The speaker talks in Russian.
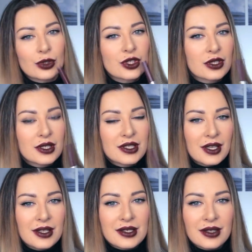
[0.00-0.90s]
тоже
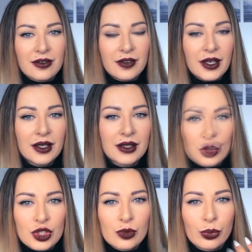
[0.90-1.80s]
зацените эффект.
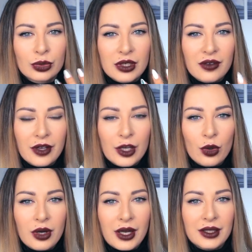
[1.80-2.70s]
Очень пудровое
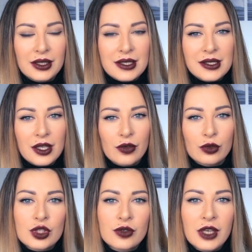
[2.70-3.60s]
легкое нанесение,
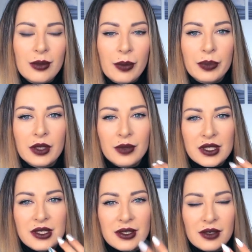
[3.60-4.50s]
в то же время
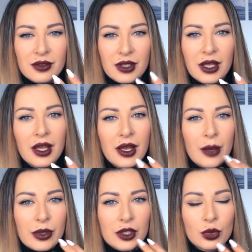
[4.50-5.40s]
пигментированный
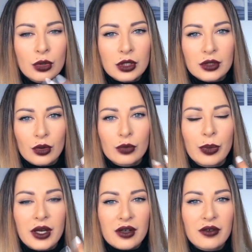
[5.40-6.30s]
продукт.
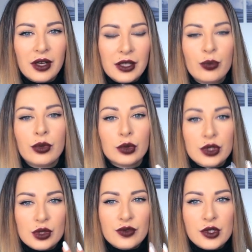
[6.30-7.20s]
Он покрывает
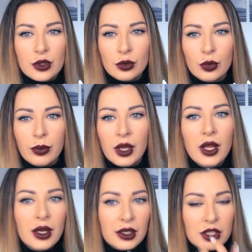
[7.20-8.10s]
полностью все губы.
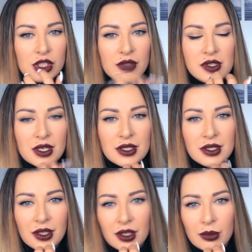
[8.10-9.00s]
Конечно, в
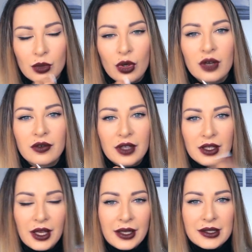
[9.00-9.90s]
серединке немного
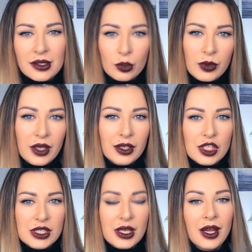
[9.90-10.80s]
выедается, но мне мне
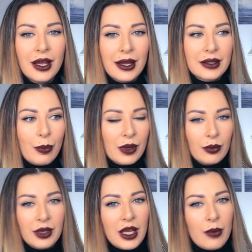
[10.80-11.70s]
кажется, это
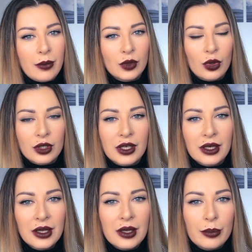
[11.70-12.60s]
проблема
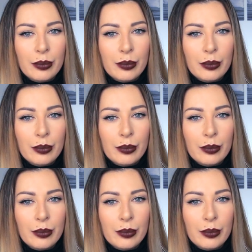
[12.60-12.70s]
многих